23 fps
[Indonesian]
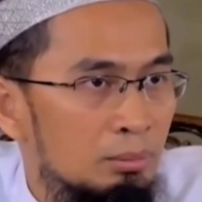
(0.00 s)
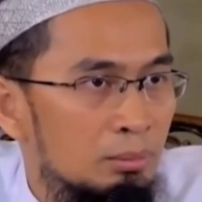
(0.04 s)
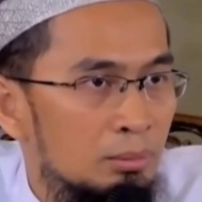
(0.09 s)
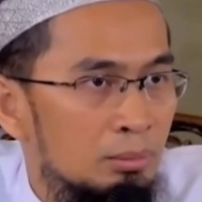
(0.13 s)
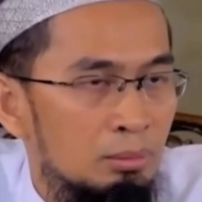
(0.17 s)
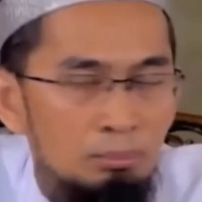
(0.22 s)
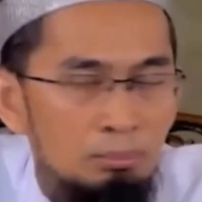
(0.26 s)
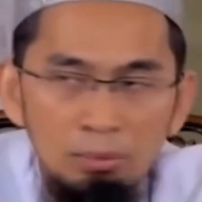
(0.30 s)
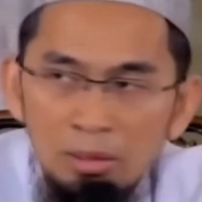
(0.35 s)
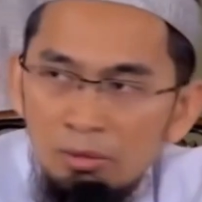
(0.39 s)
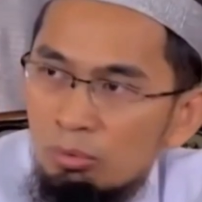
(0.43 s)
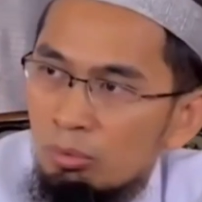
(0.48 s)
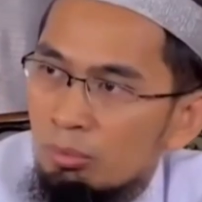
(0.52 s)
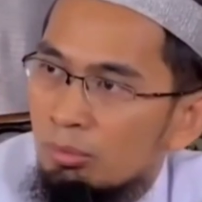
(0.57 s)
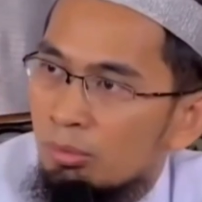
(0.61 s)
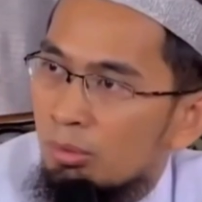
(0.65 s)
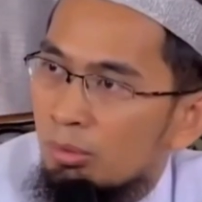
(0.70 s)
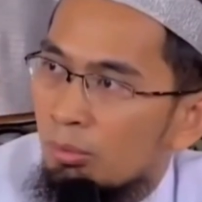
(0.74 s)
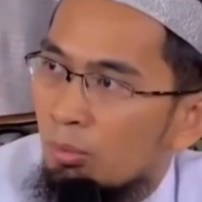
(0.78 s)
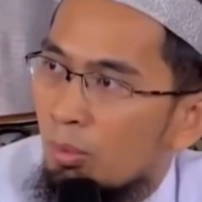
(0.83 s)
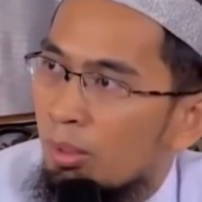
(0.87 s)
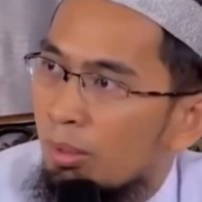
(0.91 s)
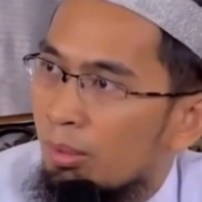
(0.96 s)
Masuk
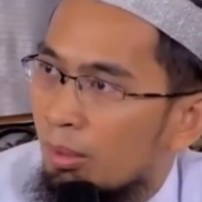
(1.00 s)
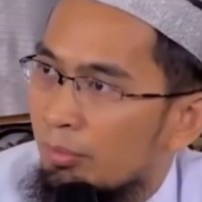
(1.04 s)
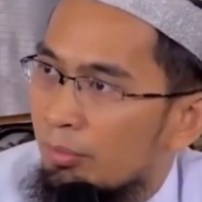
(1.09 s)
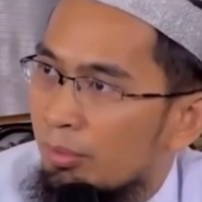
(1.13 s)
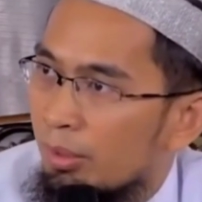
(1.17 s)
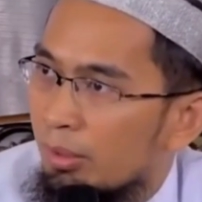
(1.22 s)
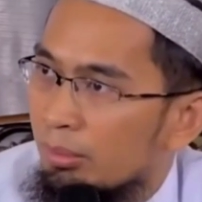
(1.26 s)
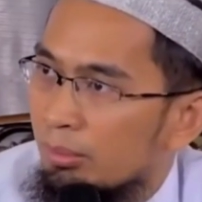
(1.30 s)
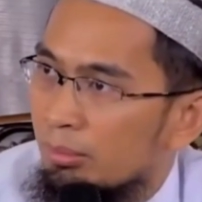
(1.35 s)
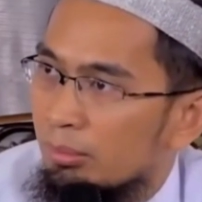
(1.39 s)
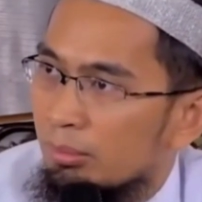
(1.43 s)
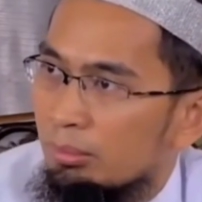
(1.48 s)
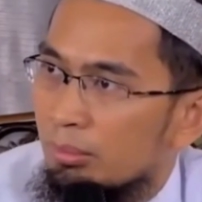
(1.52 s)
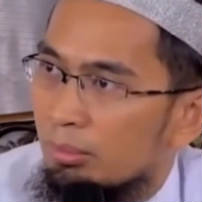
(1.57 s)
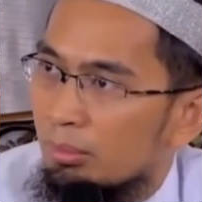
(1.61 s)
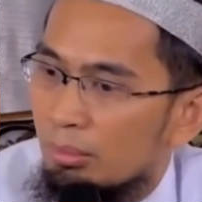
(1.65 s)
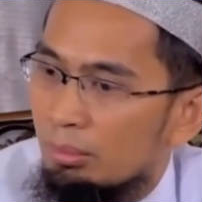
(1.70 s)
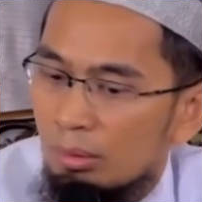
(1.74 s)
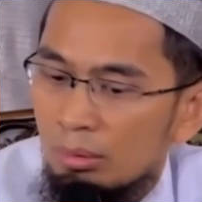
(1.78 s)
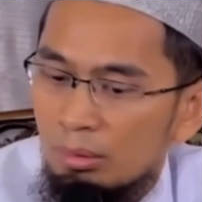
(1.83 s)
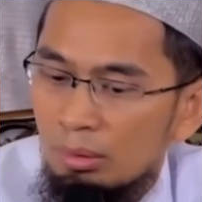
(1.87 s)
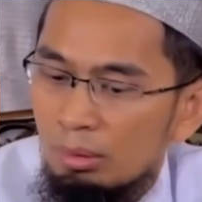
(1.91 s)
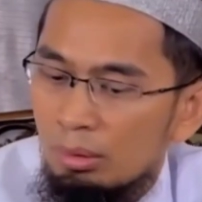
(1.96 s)
ke ruang kerja,
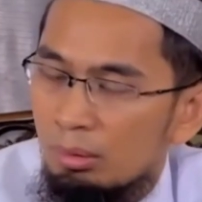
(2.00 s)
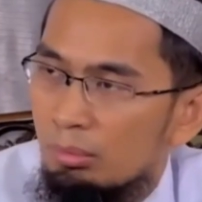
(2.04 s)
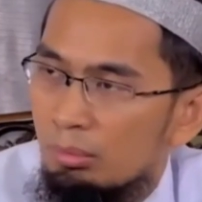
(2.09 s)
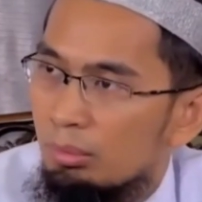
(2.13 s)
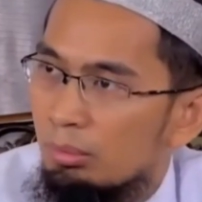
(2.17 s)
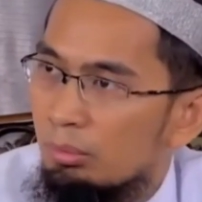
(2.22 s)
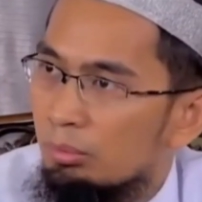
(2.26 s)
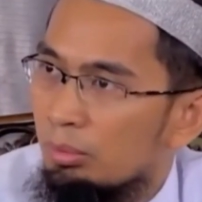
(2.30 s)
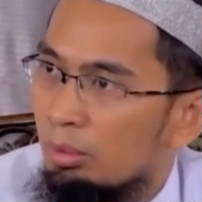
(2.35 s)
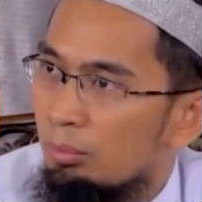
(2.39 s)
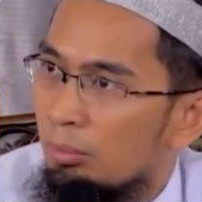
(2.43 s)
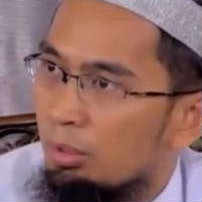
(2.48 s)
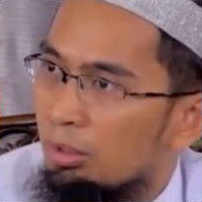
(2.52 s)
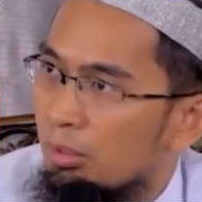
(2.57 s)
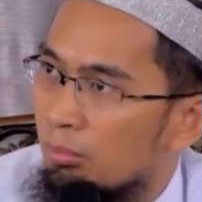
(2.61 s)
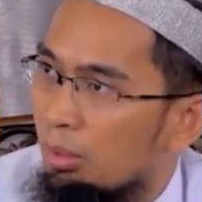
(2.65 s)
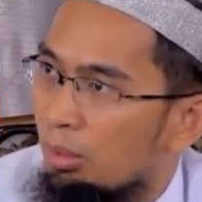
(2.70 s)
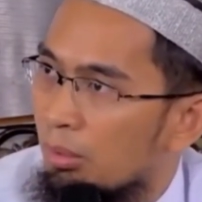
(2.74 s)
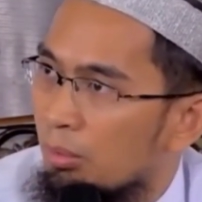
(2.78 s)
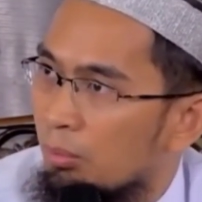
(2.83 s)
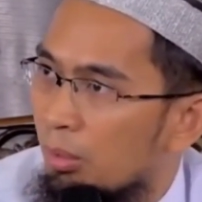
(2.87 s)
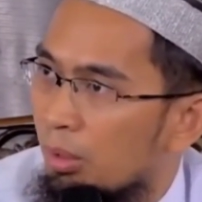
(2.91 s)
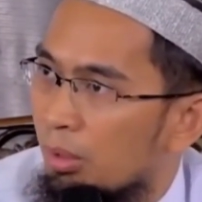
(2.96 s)
ada
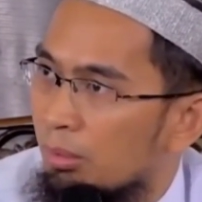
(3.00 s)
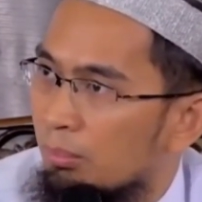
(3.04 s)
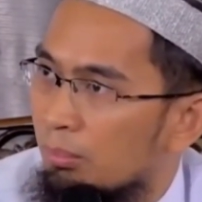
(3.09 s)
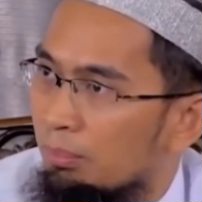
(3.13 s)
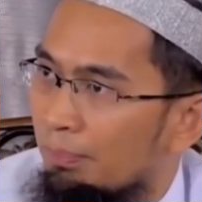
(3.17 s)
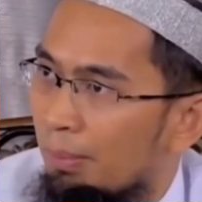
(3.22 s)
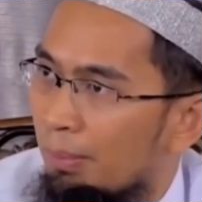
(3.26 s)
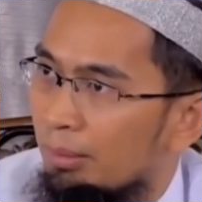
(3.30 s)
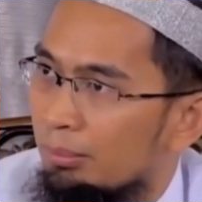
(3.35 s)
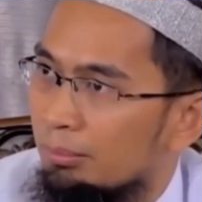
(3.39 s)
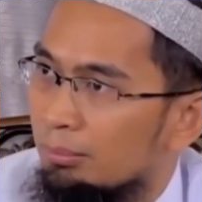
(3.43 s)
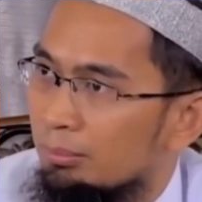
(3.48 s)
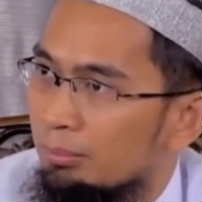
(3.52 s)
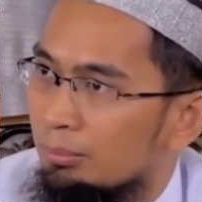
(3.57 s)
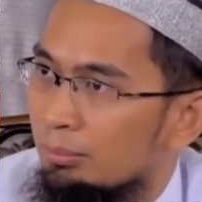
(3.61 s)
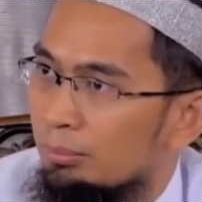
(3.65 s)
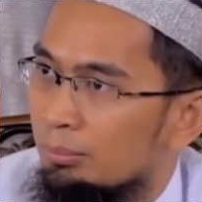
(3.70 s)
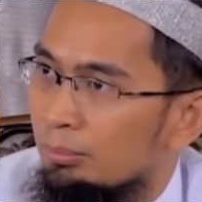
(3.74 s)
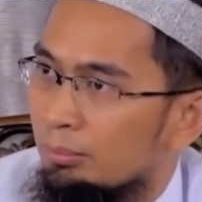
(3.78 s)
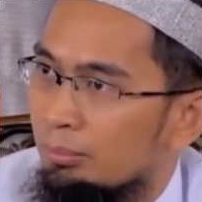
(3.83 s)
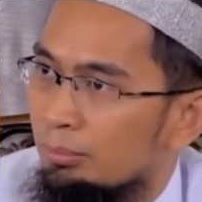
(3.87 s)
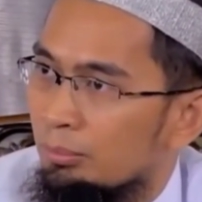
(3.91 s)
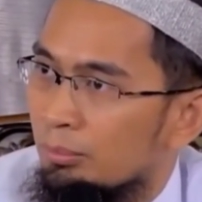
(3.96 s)
tiba-tiba uang, Pak,
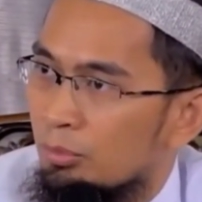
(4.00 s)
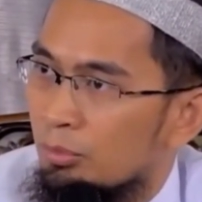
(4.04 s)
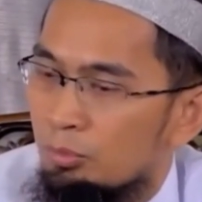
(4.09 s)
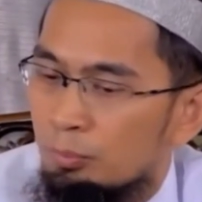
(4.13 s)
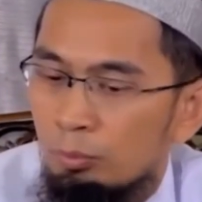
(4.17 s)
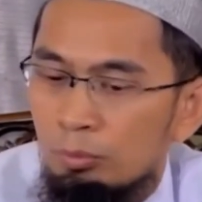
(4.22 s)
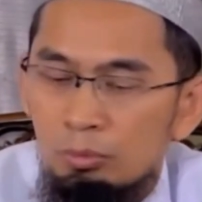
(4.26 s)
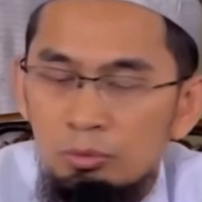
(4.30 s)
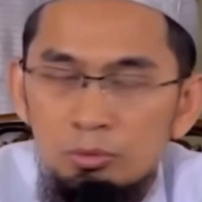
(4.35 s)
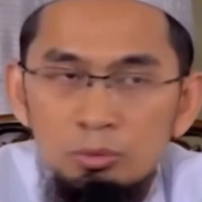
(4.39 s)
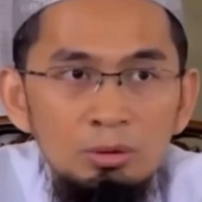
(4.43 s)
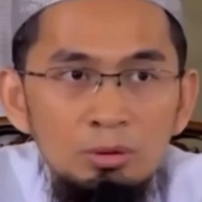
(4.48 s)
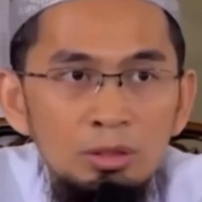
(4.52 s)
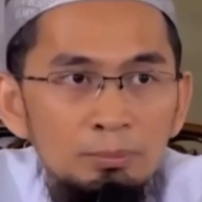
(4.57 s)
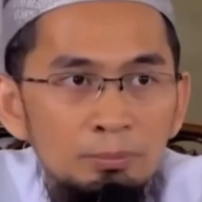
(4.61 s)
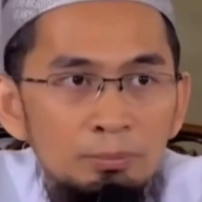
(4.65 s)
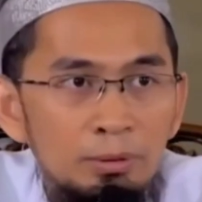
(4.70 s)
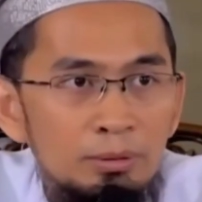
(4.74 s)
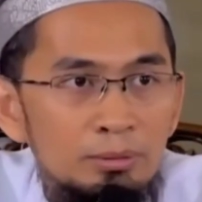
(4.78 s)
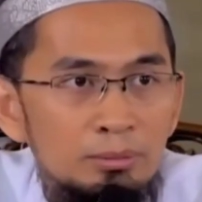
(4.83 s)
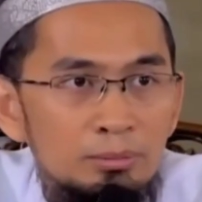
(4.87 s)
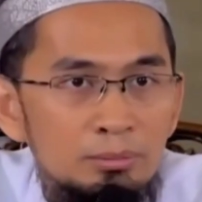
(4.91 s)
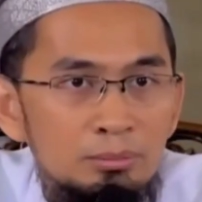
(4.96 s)
10 juta
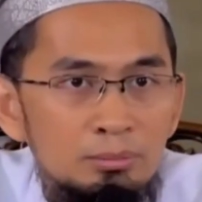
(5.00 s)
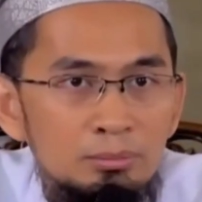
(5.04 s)
Pak.